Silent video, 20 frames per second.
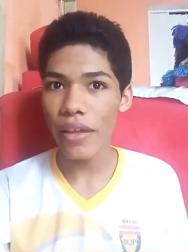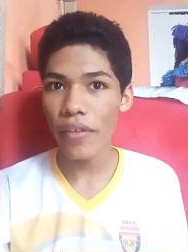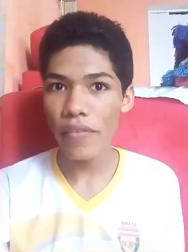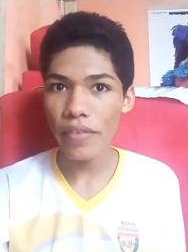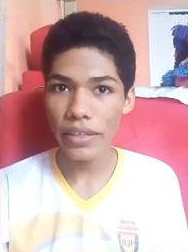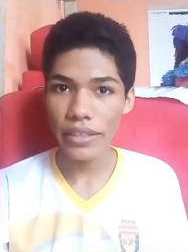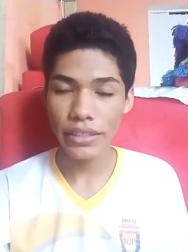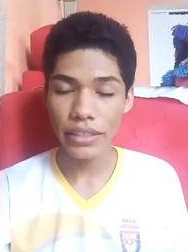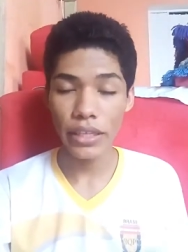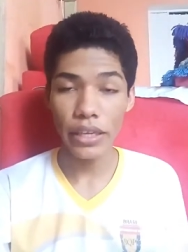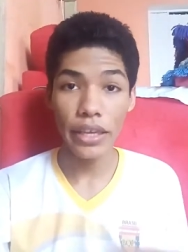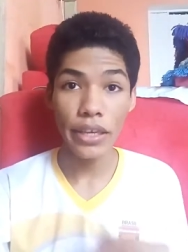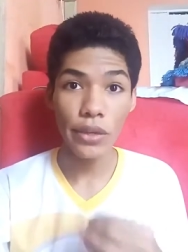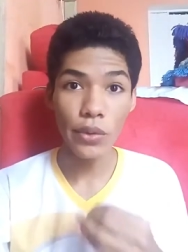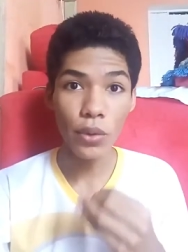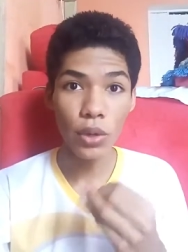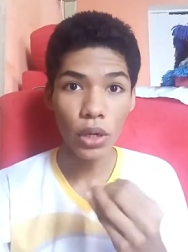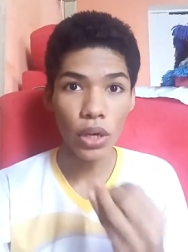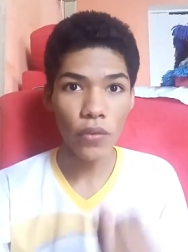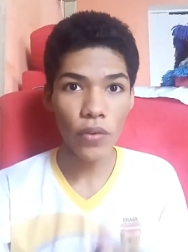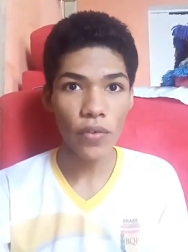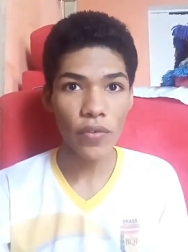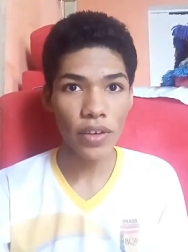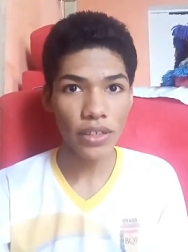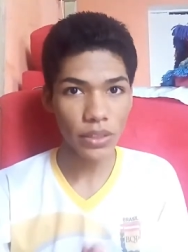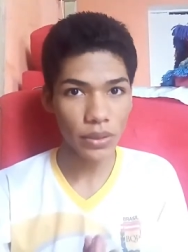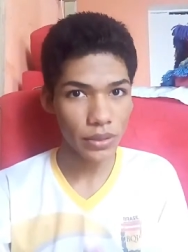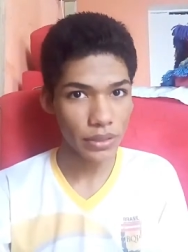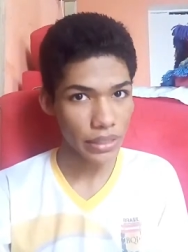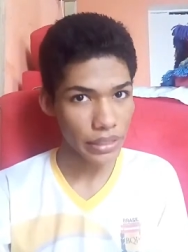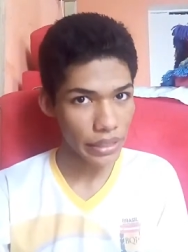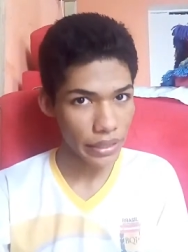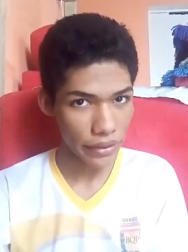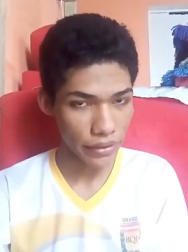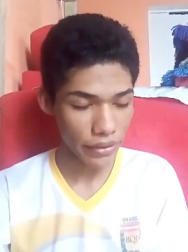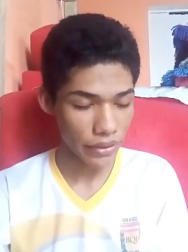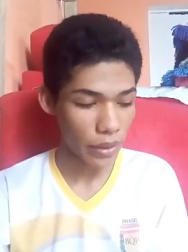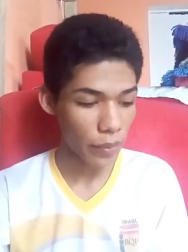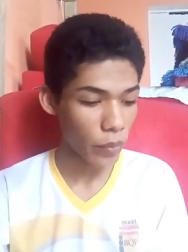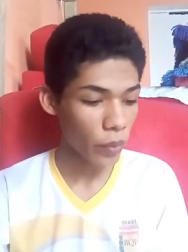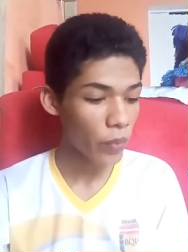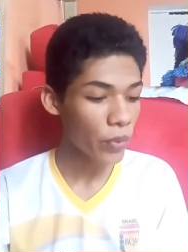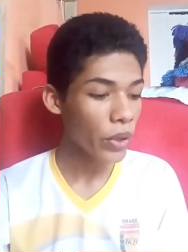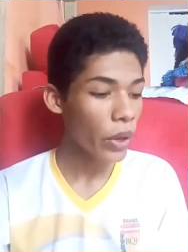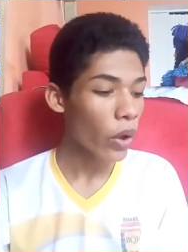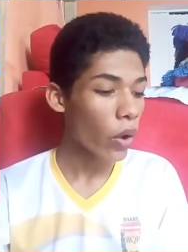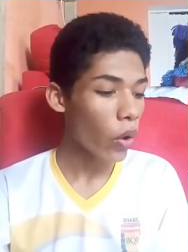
da Vinci. E o que eu vou fazer é o seguinte, tá bom?